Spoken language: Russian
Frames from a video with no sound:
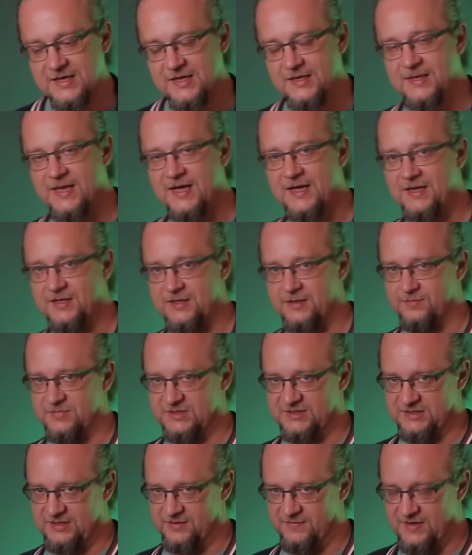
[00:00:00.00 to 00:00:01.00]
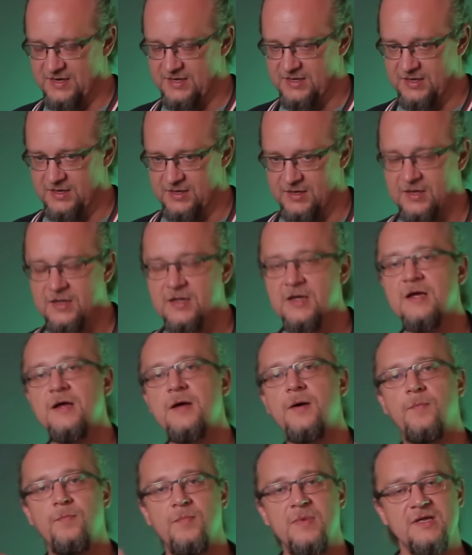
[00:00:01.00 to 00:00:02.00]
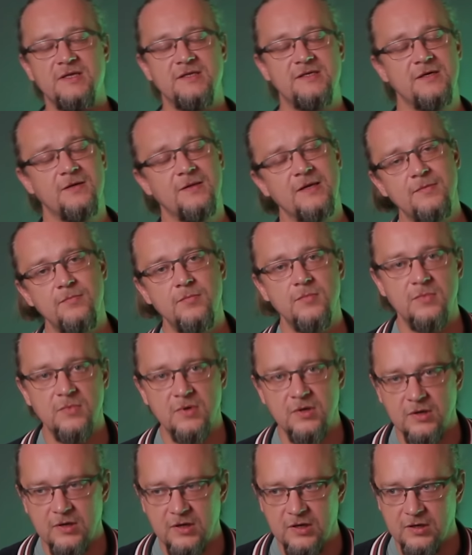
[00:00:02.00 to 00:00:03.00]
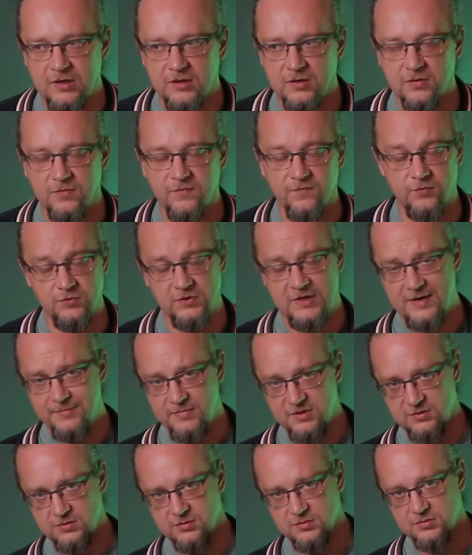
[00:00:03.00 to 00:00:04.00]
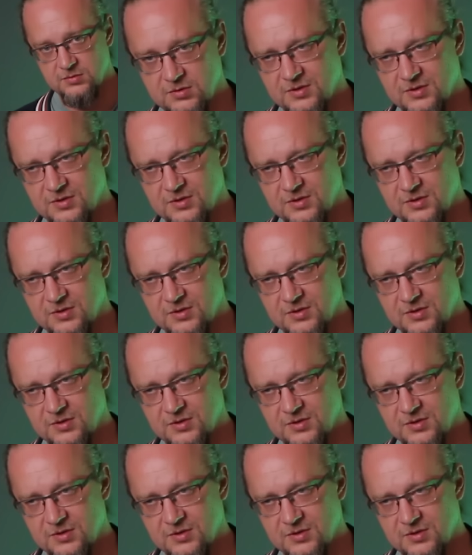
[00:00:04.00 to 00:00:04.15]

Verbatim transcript: И на этом основании мы делаем фундамент,